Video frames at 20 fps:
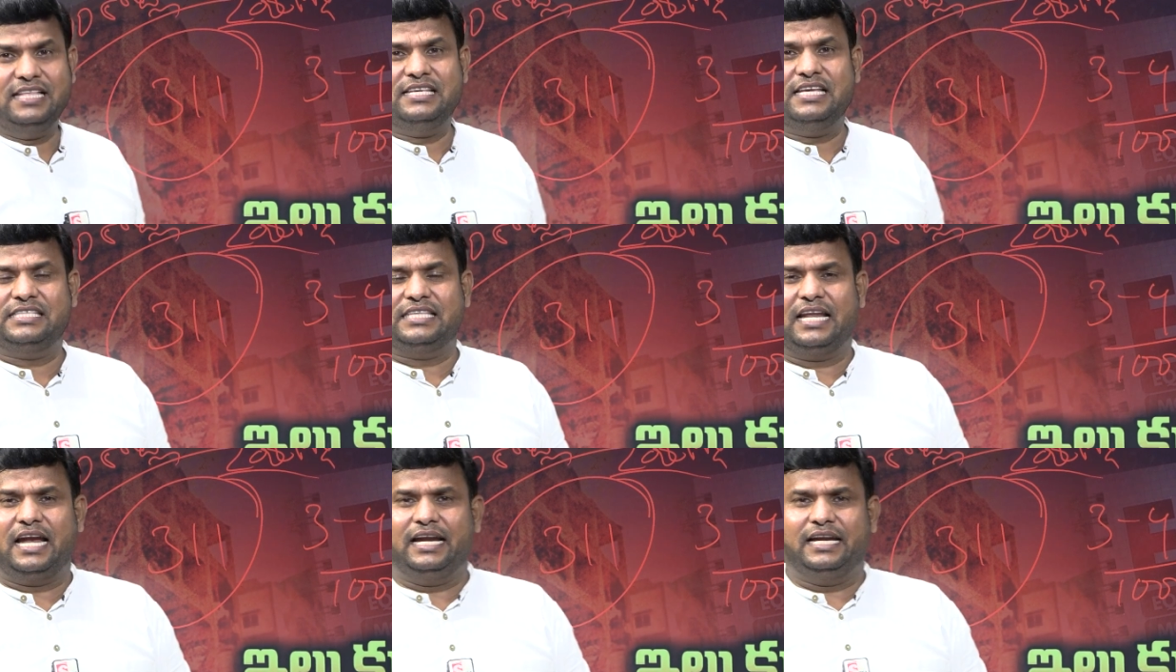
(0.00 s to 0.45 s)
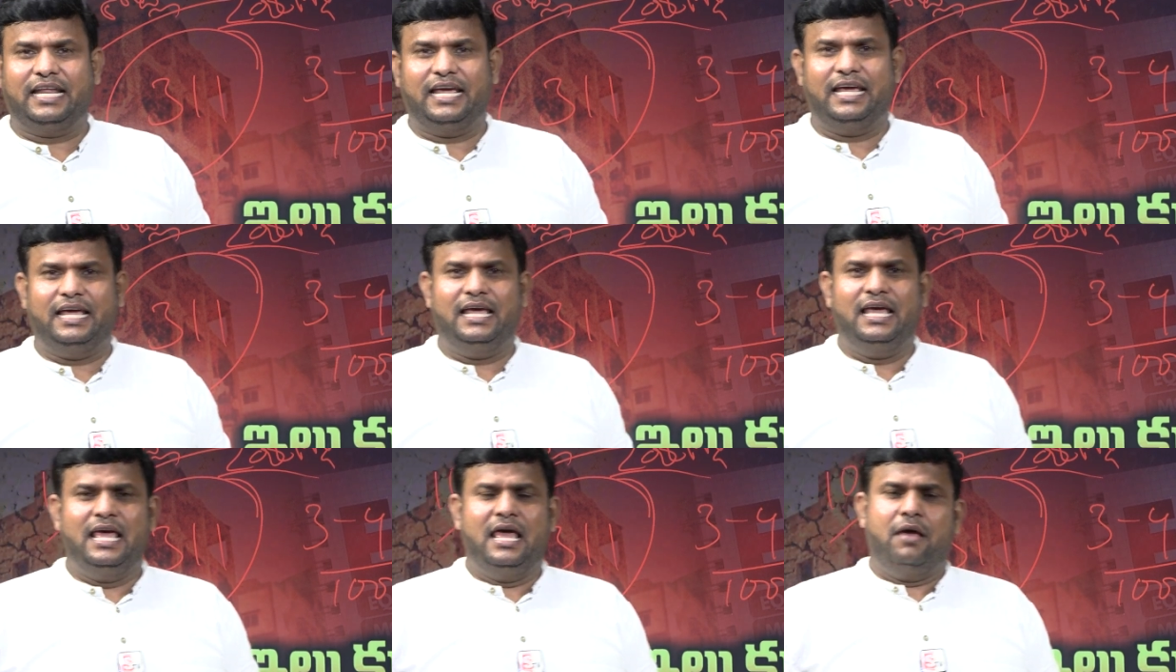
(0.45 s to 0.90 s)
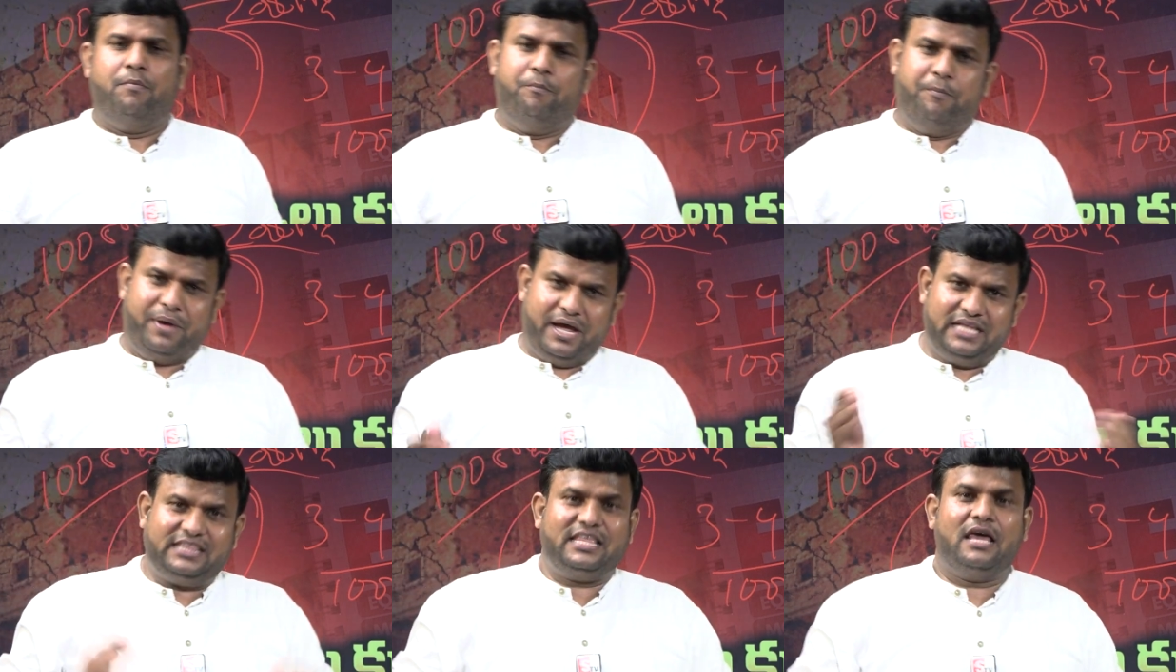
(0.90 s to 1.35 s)
ఏం చేస్తారంటే
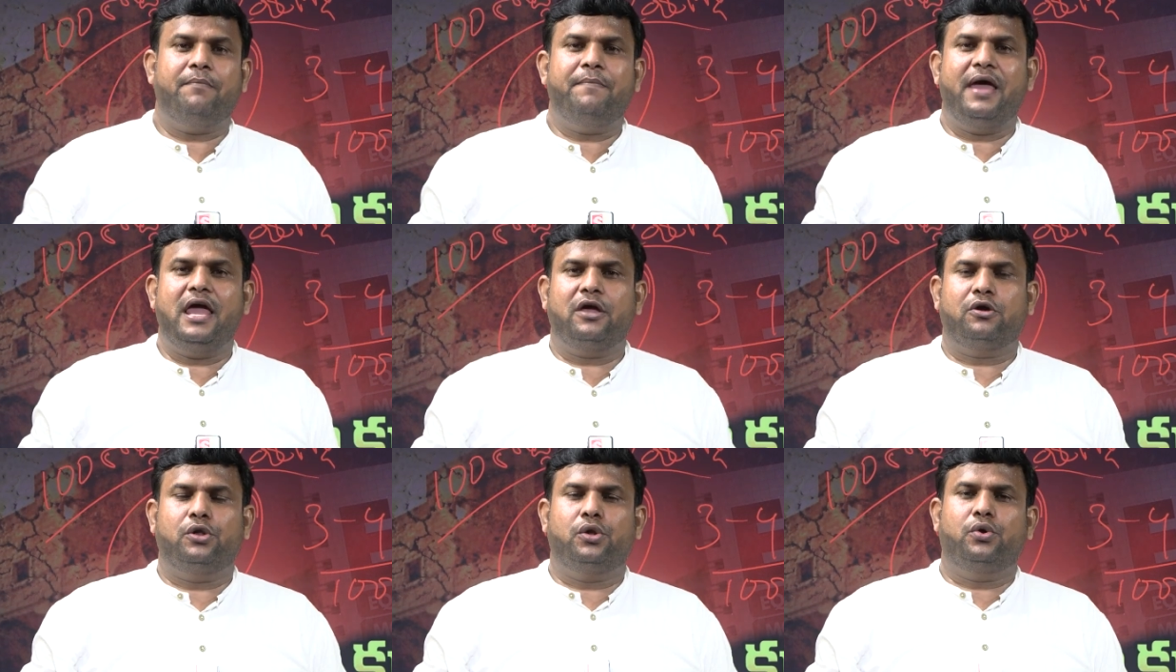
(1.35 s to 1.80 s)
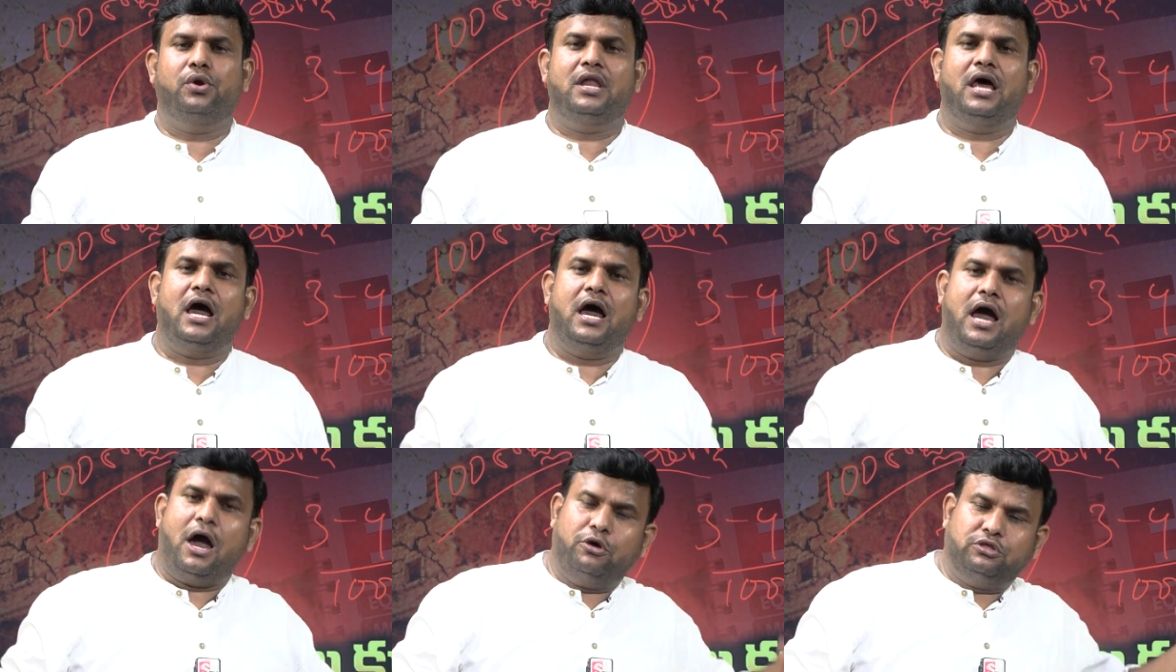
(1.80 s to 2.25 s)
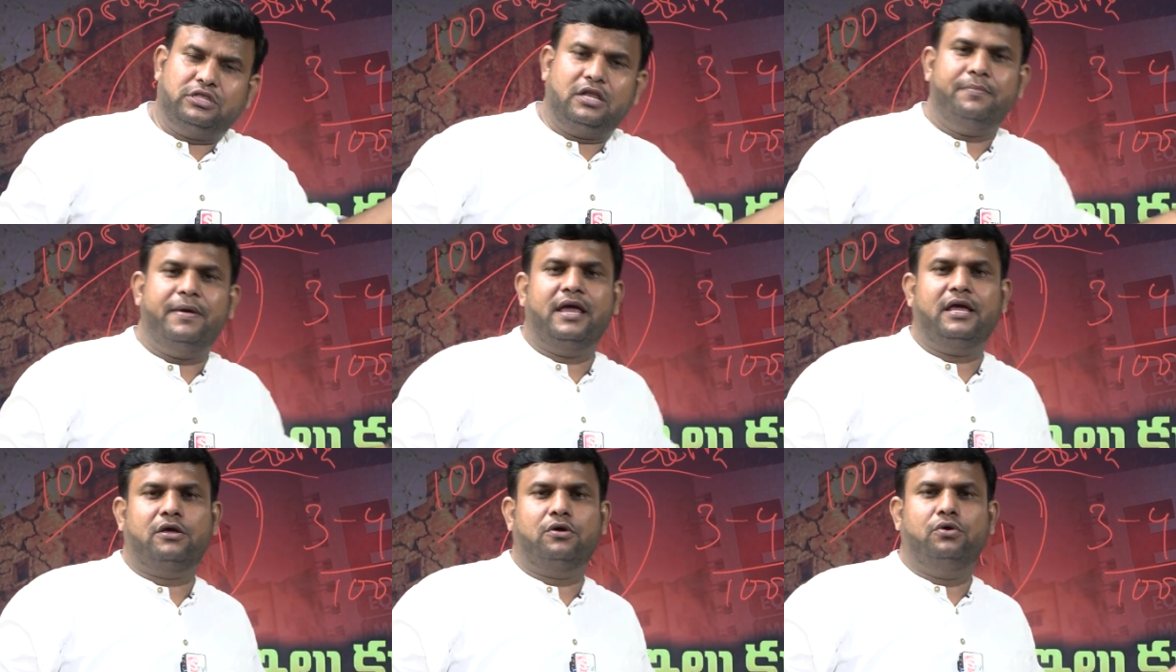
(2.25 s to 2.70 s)
మిగతా బ్యాంకులు కూడా అవతల
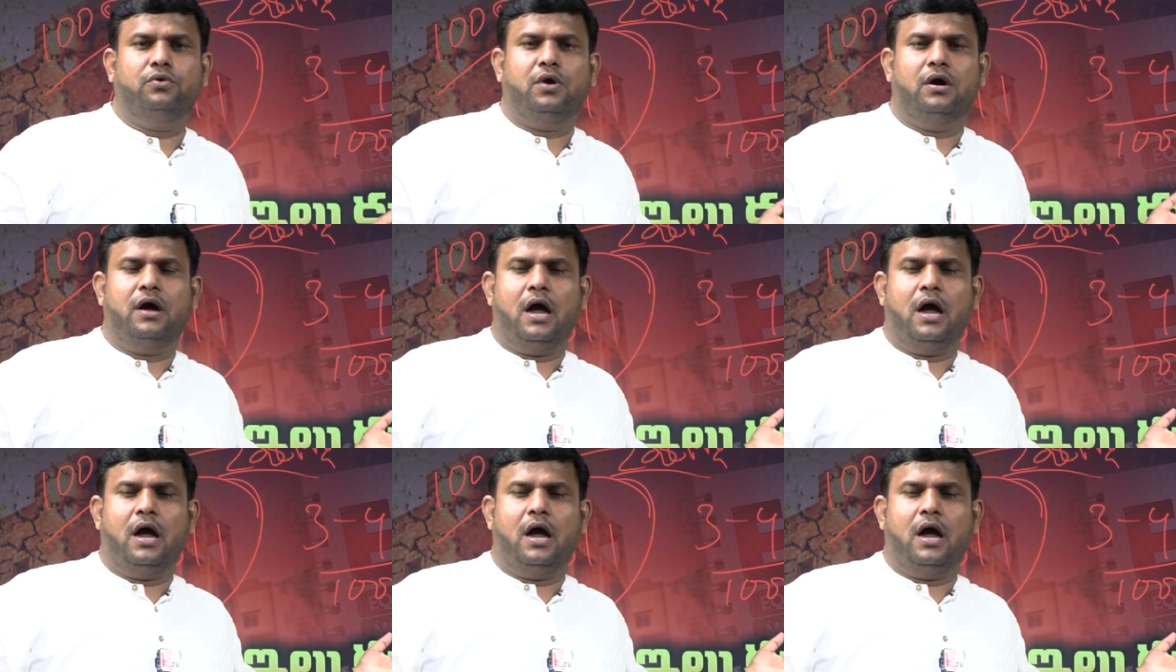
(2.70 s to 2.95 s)
బ్యాంకు